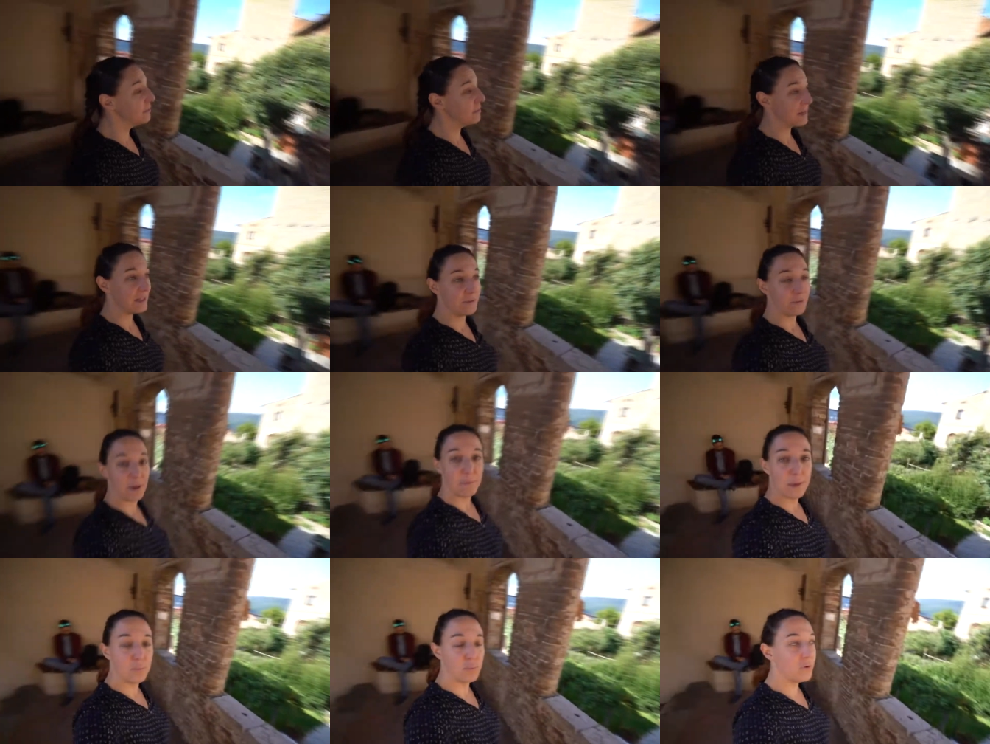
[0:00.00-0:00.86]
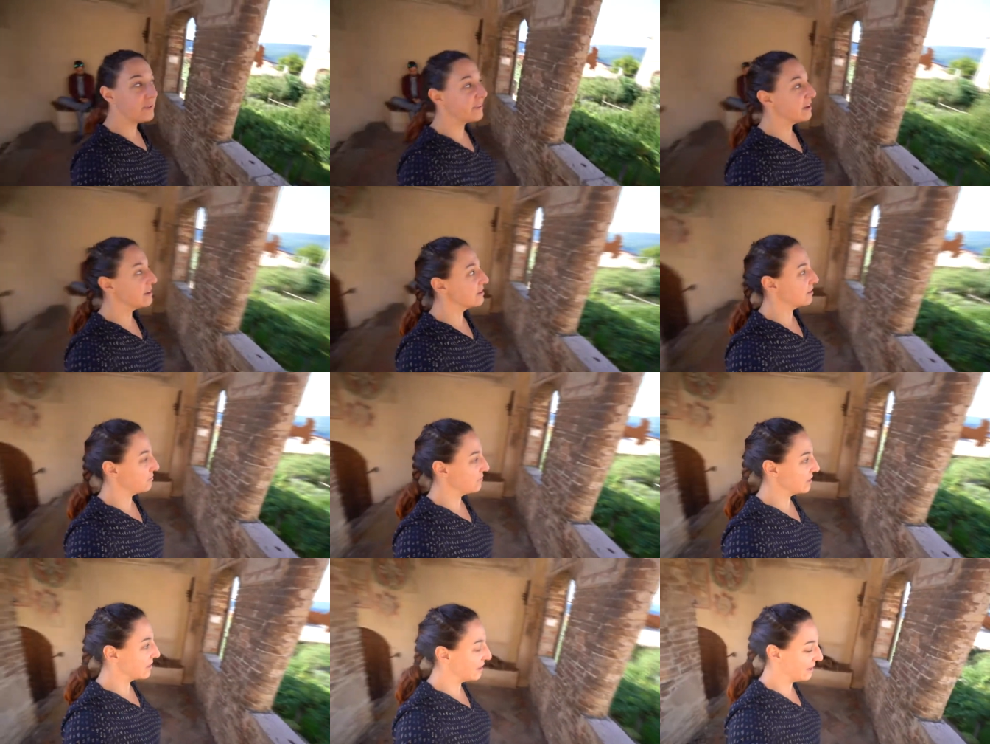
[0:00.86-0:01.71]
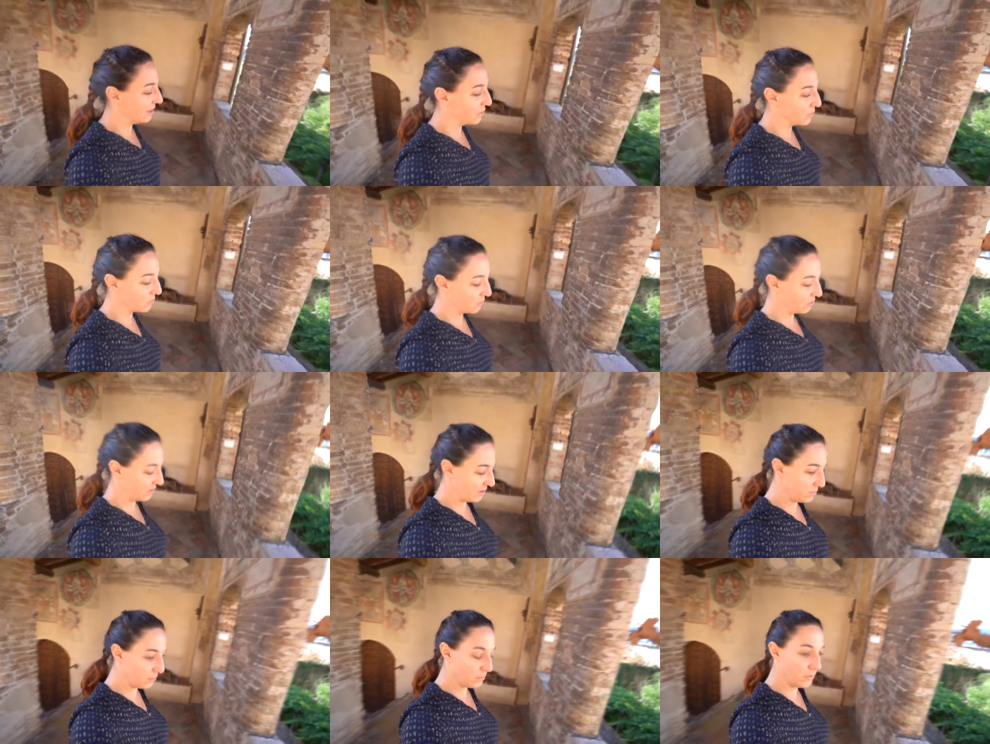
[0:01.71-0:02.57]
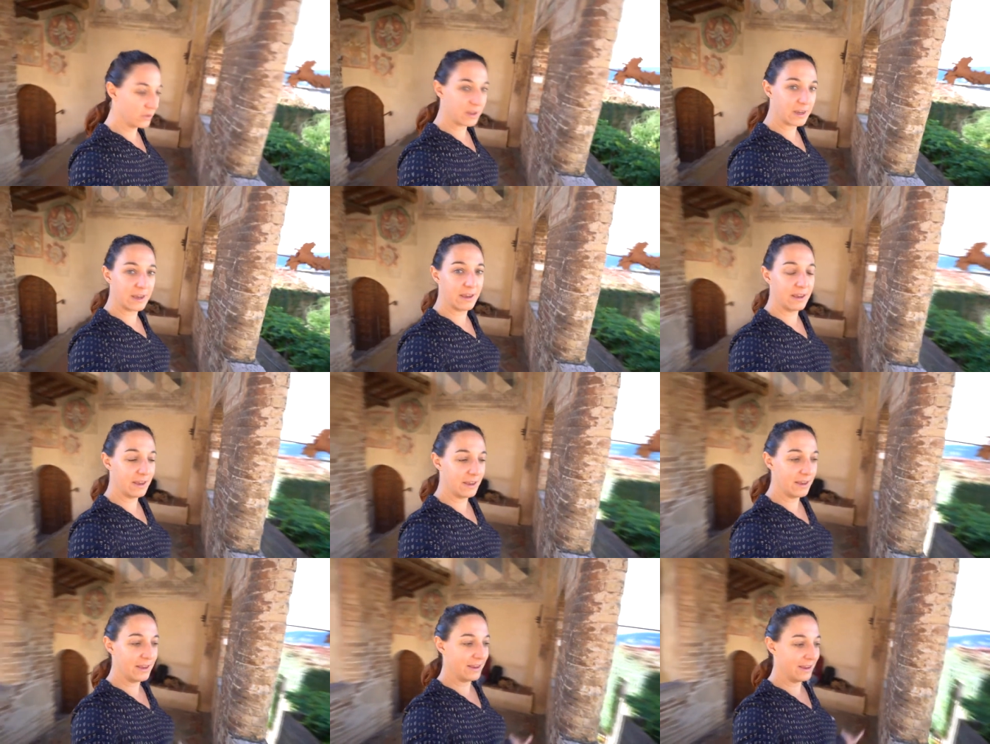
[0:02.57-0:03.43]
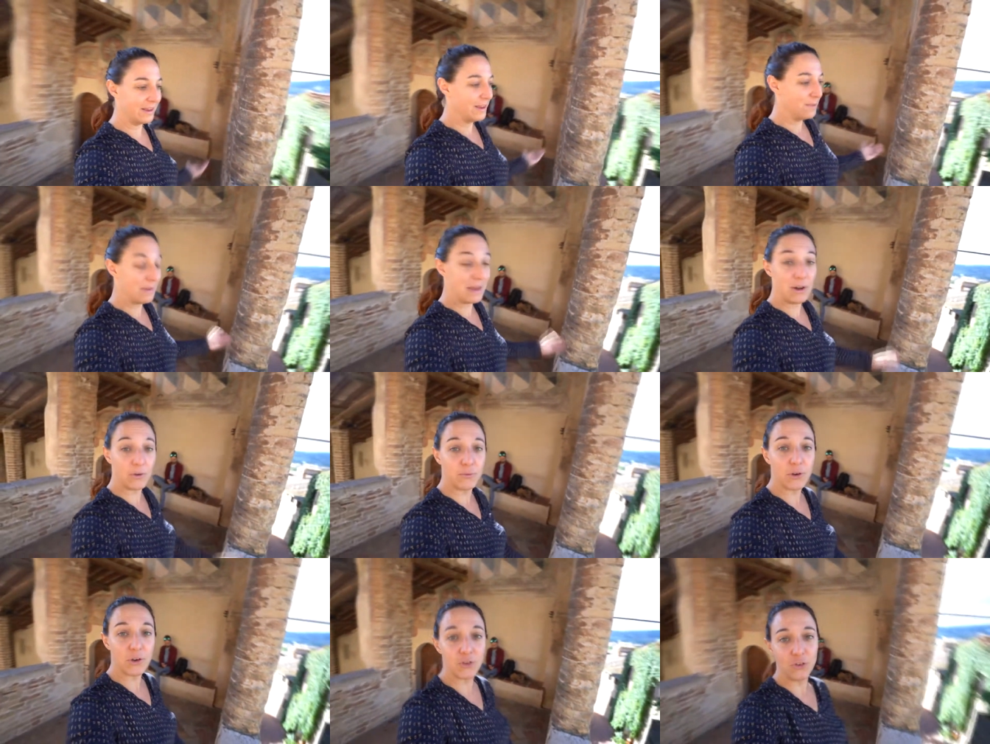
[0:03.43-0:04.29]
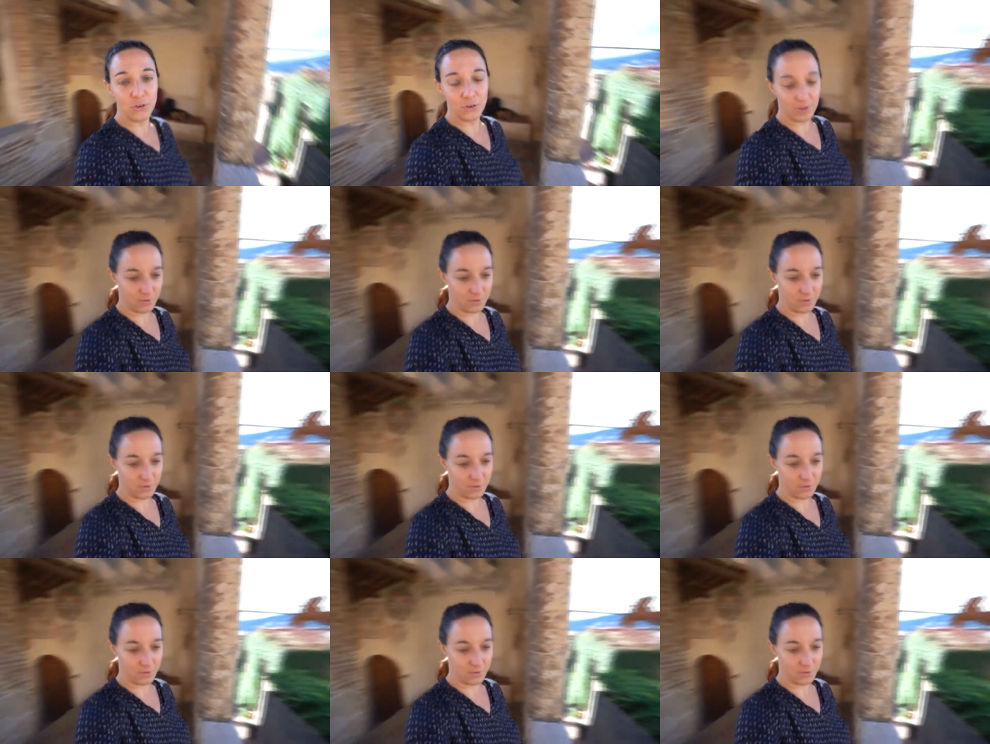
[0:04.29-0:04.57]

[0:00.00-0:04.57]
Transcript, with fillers: par des familles puissantes en fait qui les construisaient pour montrer ben, leur fortune